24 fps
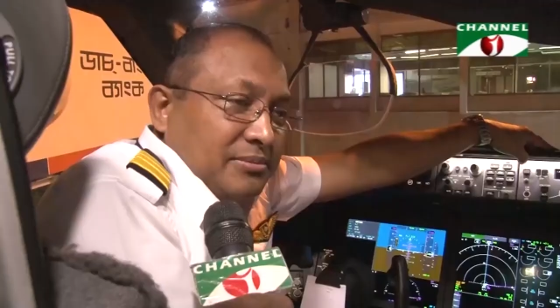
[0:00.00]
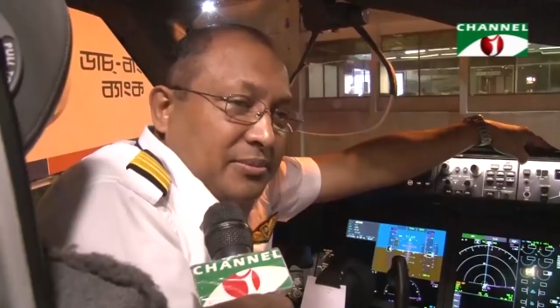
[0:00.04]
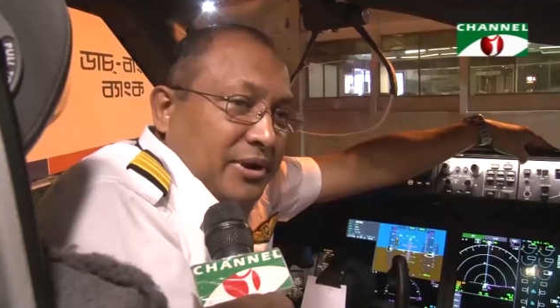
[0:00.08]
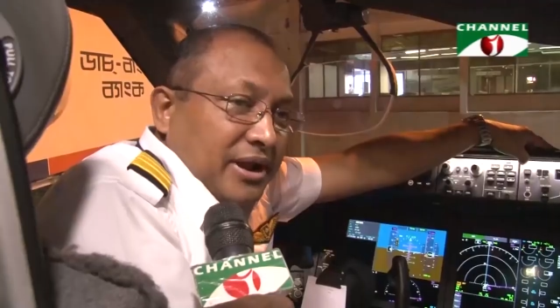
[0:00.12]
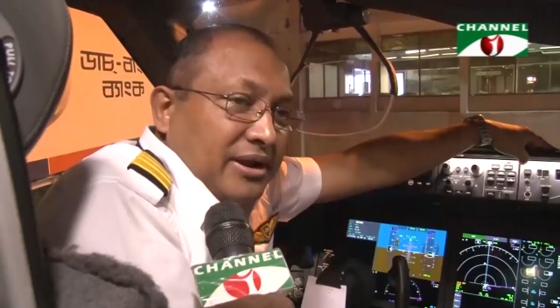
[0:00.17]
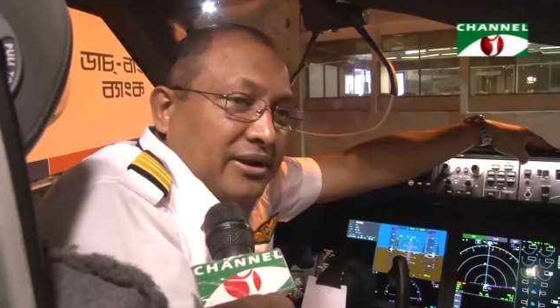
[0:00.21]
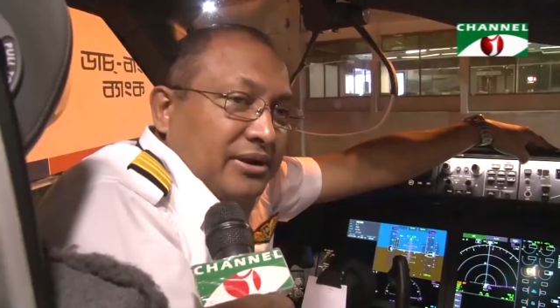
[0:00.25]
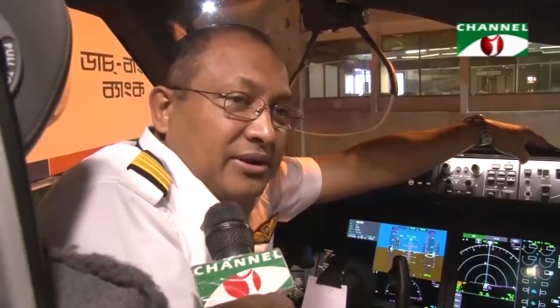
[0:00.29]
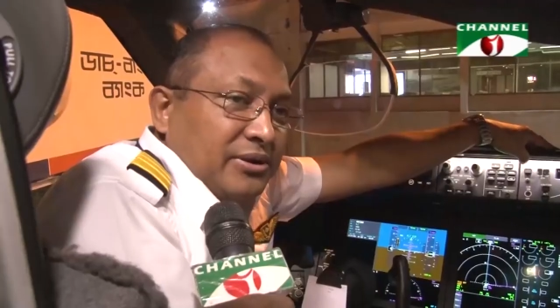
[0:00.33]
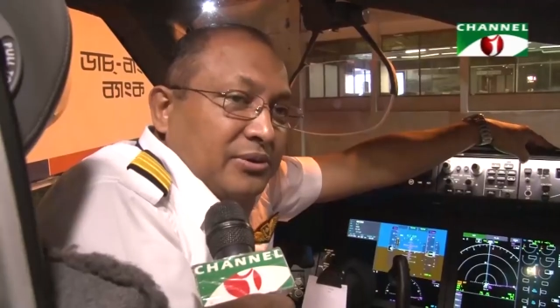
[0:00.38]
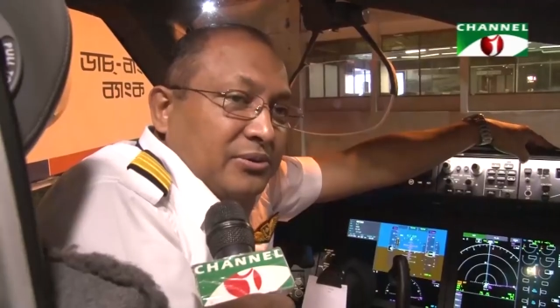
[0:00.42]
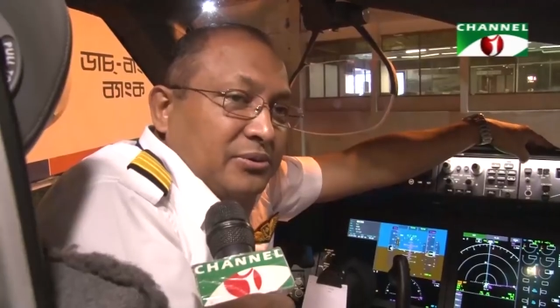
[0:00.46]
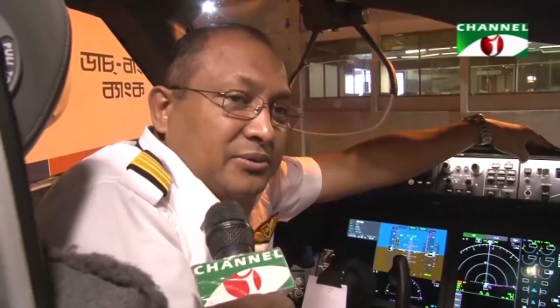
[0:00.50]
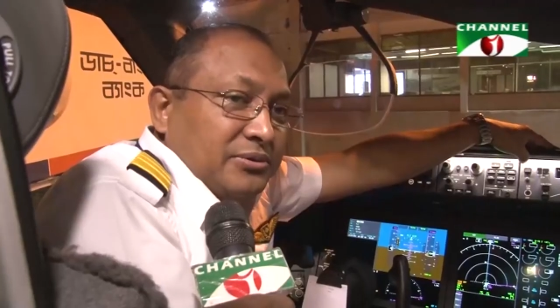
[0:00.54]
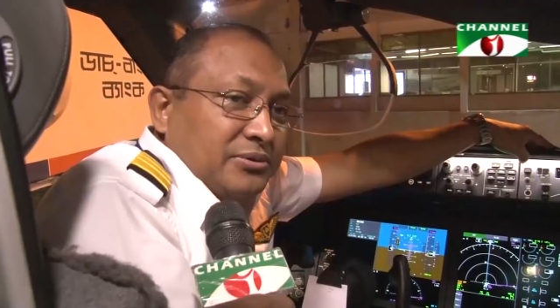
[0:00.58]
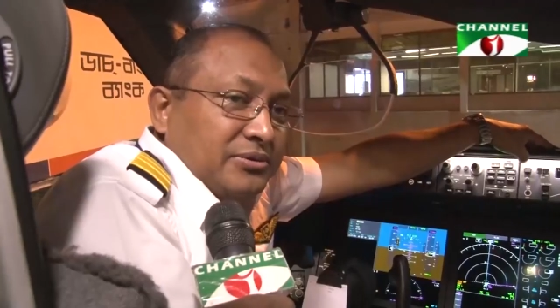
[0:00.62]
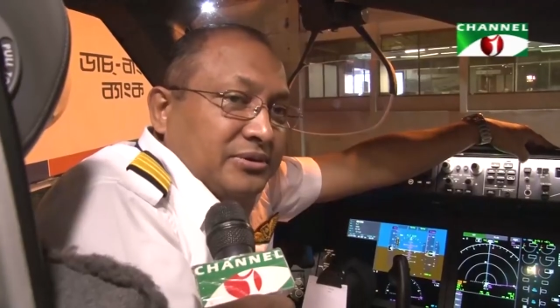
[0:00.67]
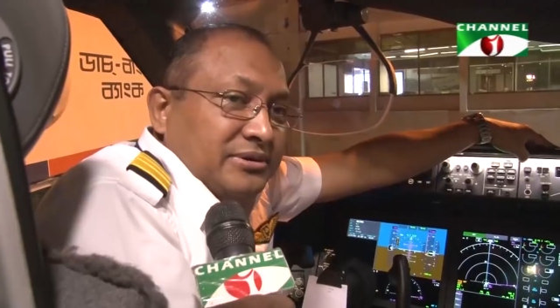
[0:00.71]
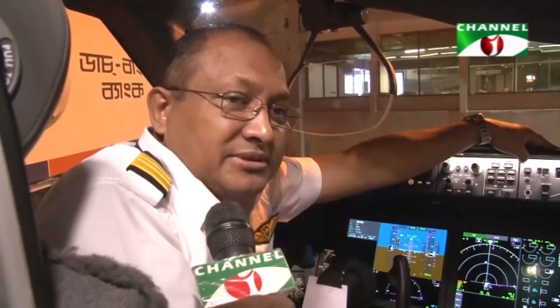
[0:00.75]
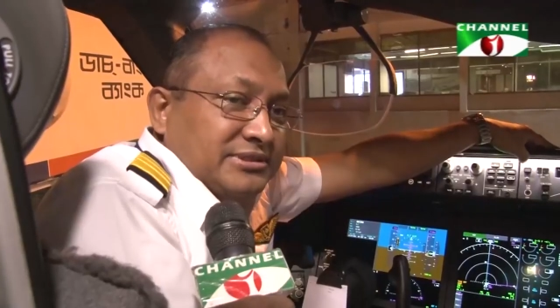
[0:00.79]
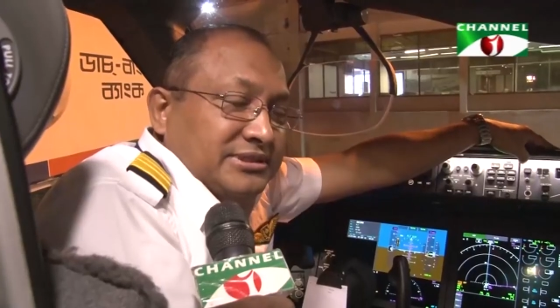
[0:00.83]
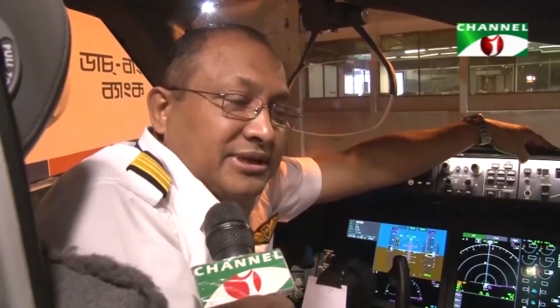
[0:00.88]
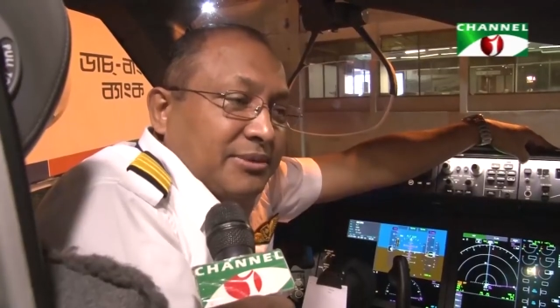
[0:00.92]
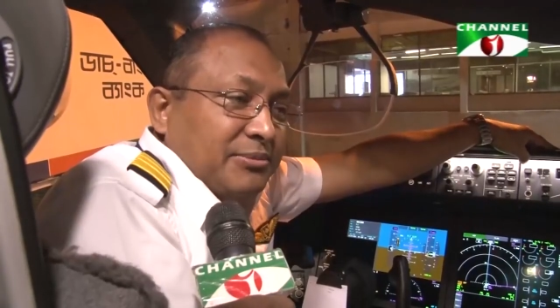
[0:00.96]
Brand new
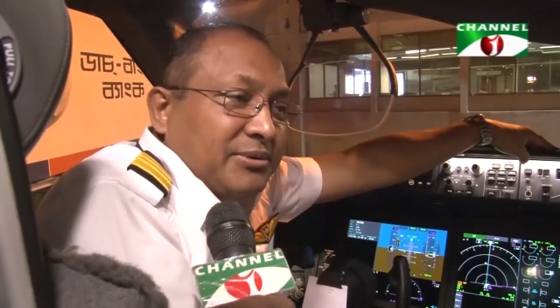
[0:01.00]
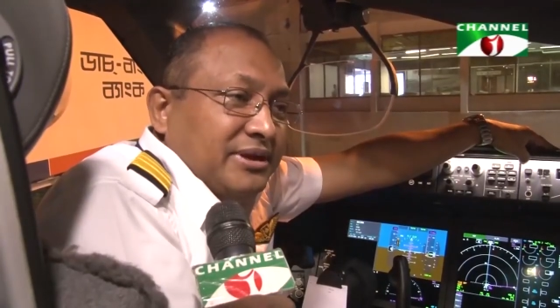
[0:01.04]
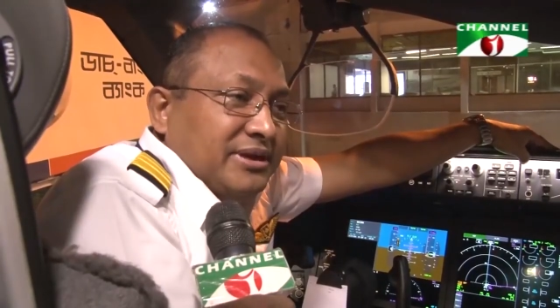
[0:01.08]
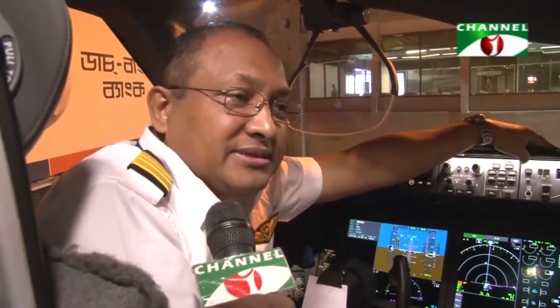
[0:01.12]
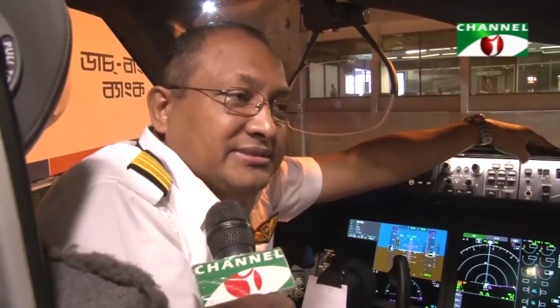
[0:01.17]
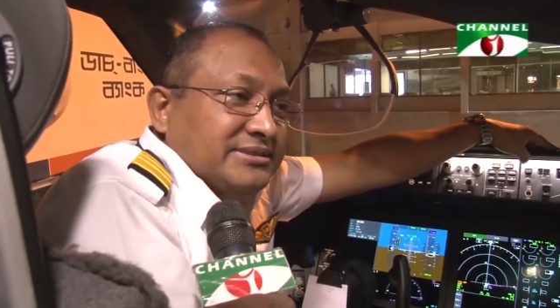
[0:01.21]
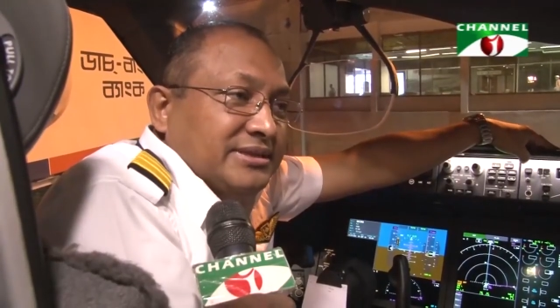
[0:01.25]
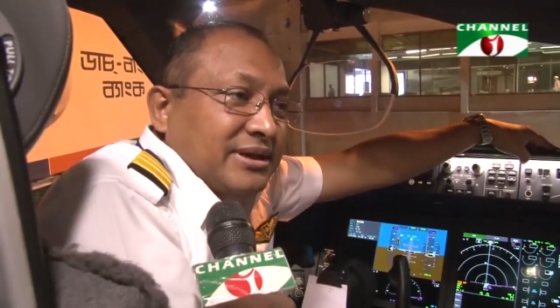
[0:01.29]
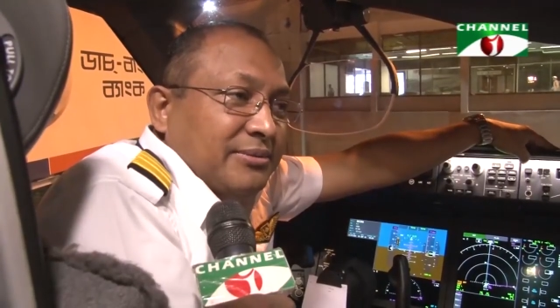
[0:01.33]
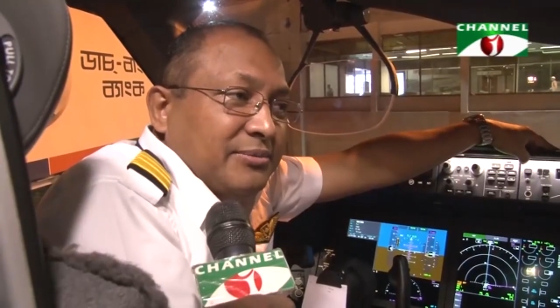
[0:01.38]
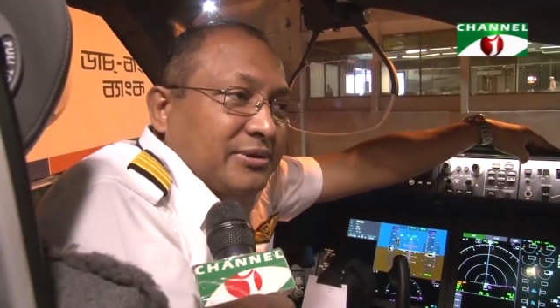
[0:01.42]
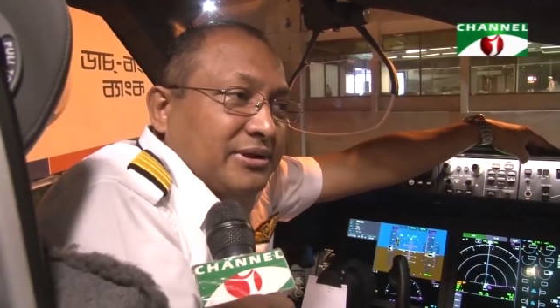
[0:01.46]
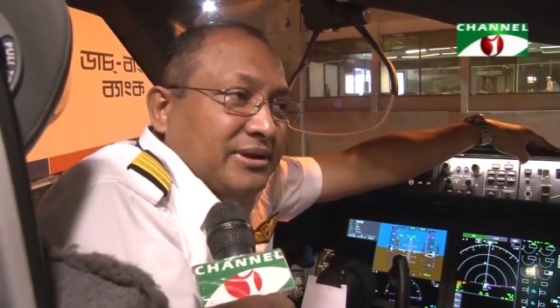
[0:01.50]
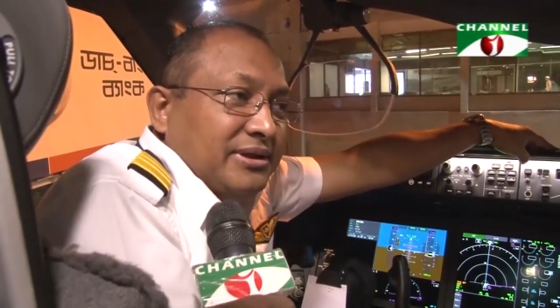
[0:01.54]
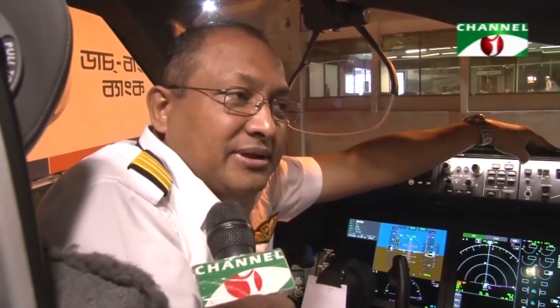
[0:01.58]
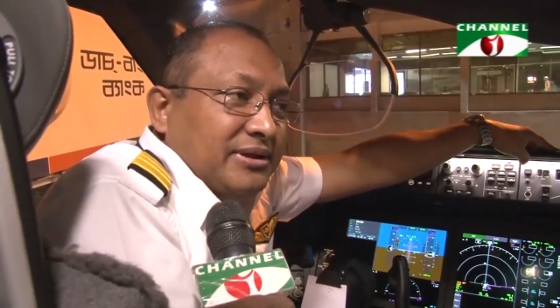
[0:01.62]
787